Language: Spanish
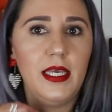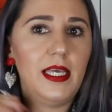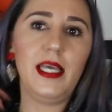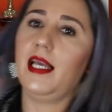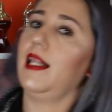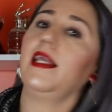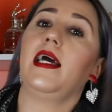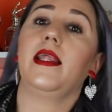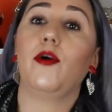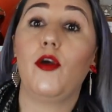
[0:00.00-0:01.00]
Y el
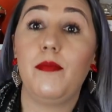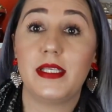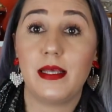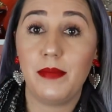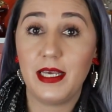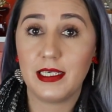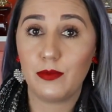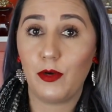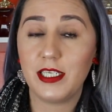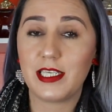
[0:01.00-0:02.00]
día de hoy, mis
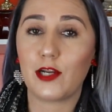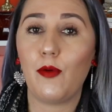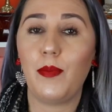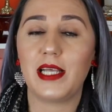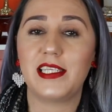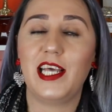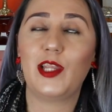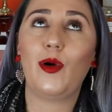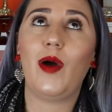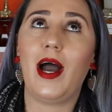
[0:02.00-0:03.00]
amigas, voy a estar
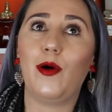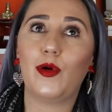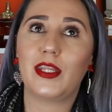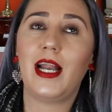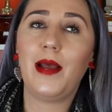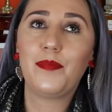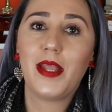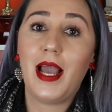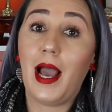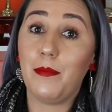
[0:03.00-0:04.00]
complaciendo a otra
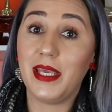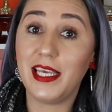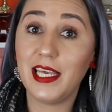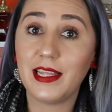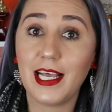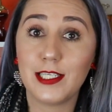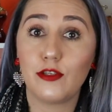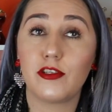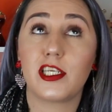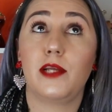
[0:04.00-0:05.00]
amiguita,
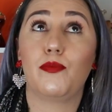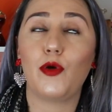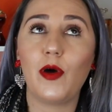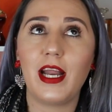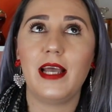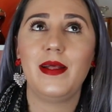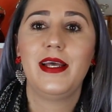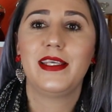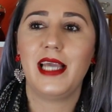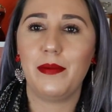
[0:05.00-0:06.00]
suscriptora.
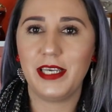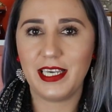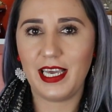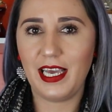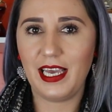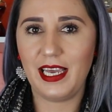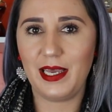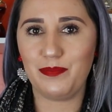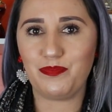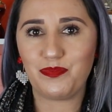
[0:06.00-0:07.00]
Ya ven
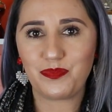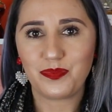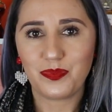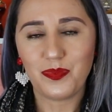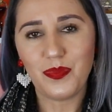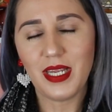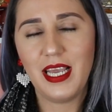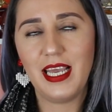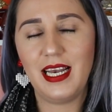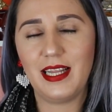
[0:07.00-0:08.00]
que
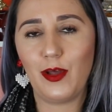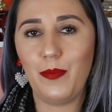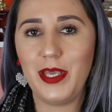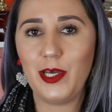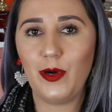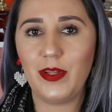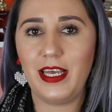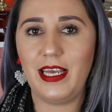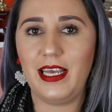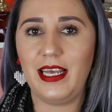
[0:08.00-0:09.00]
el domingo
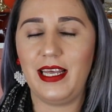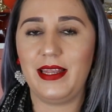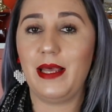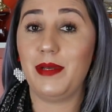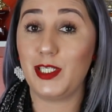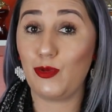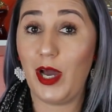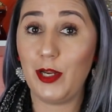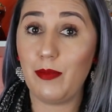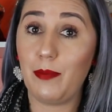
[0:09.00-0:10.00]
de,
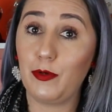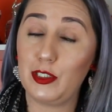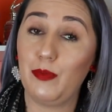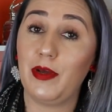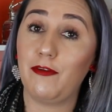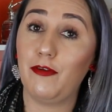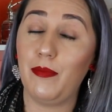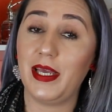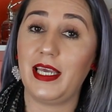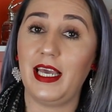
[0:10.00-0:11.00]
vestuario me puse un
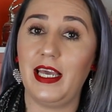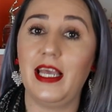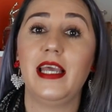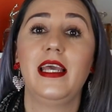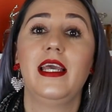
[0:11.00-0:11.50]
perfume que,